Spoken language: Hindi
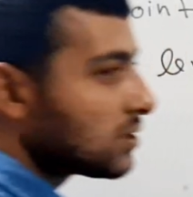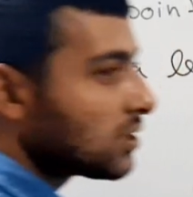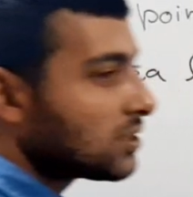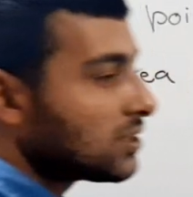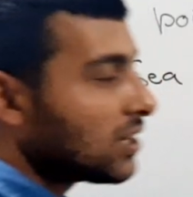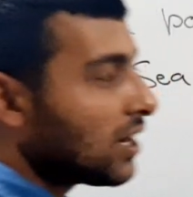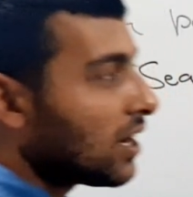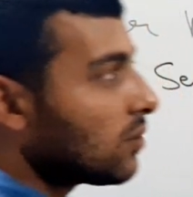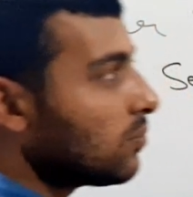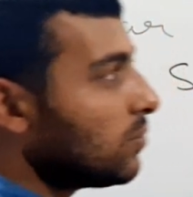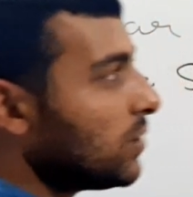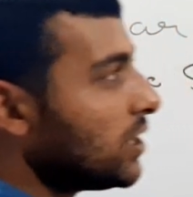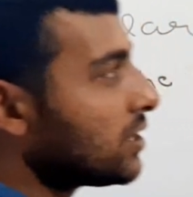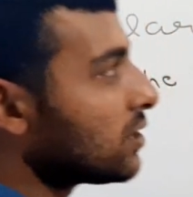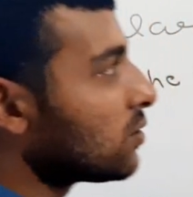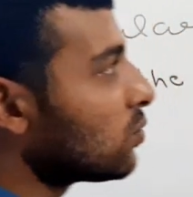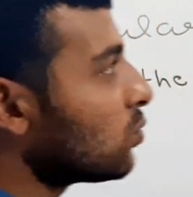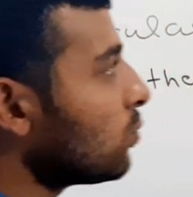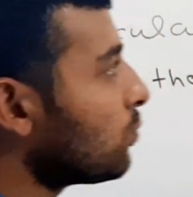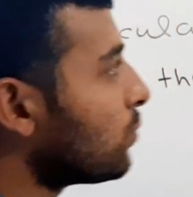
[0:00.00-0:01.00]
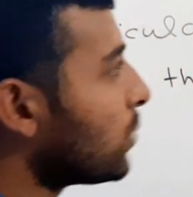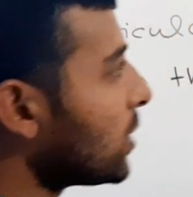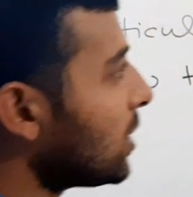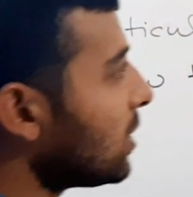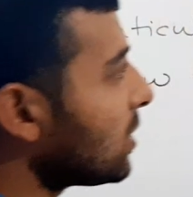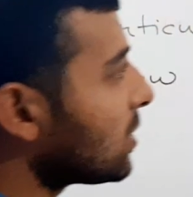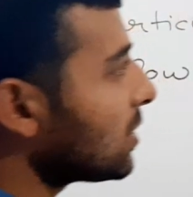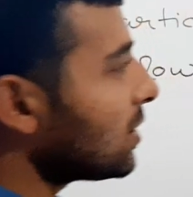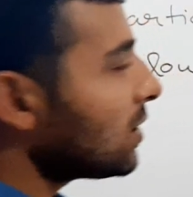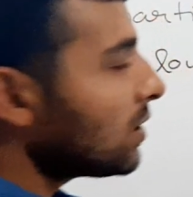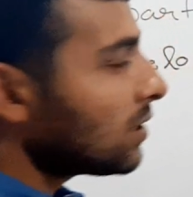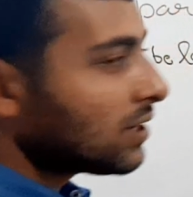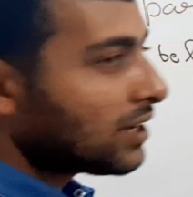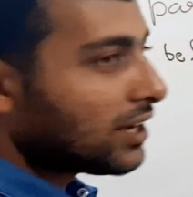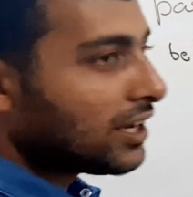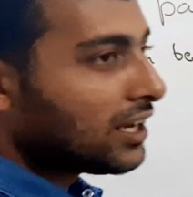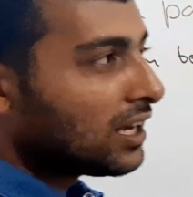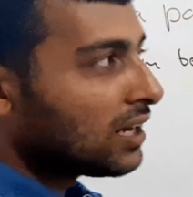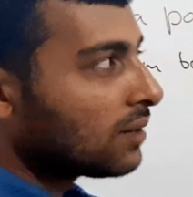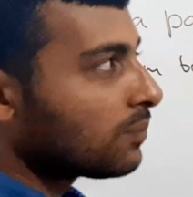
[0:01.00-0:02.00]
हज़ार मीटर ऊपर एक
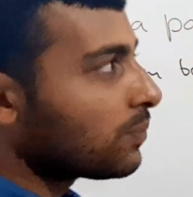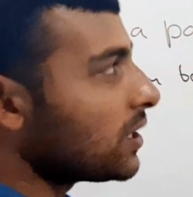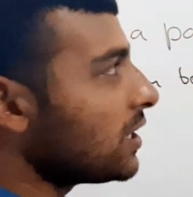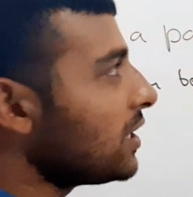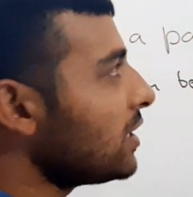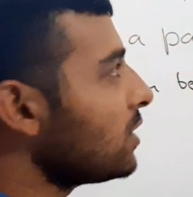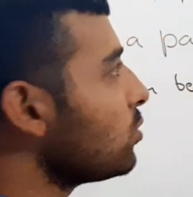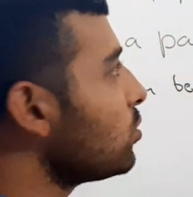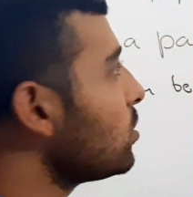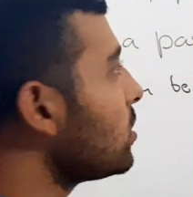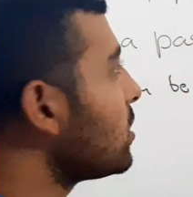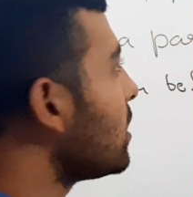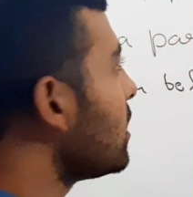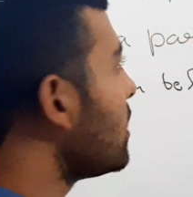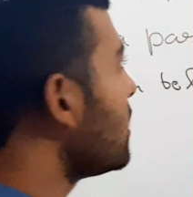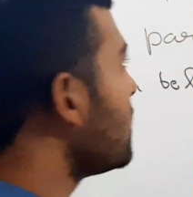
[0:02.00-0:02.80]
एयरप्लेन उड़ रहा